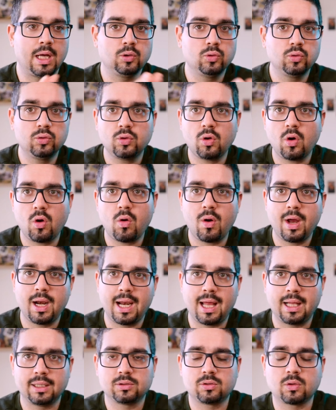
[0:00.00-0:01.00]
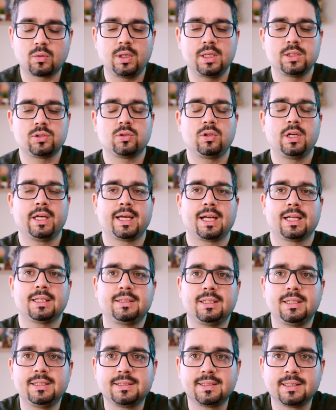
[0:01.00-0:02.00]
ad uno o all'altro, quali sono le
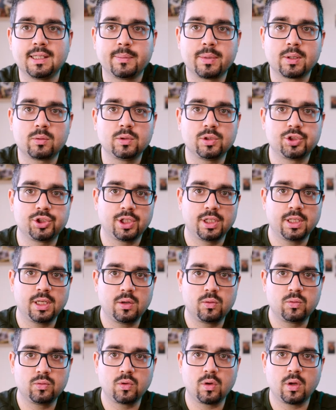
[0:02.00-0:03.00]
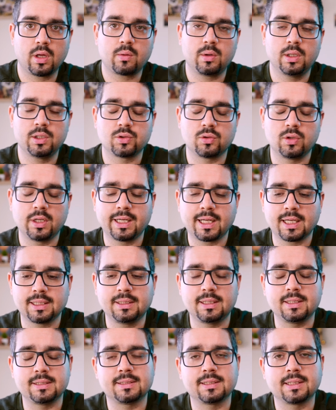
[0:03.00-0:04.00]
caratteristiche per cui scegliere uno e quali sono le
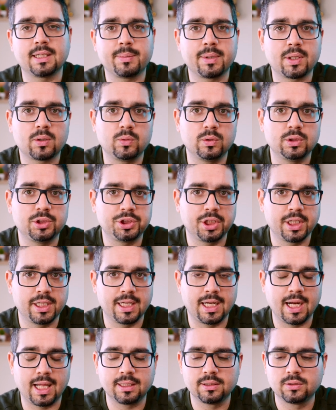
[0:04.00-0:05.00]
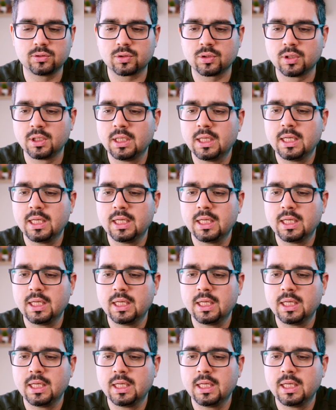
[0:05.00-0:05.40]
caratteristiche per cui scegliere l'altro.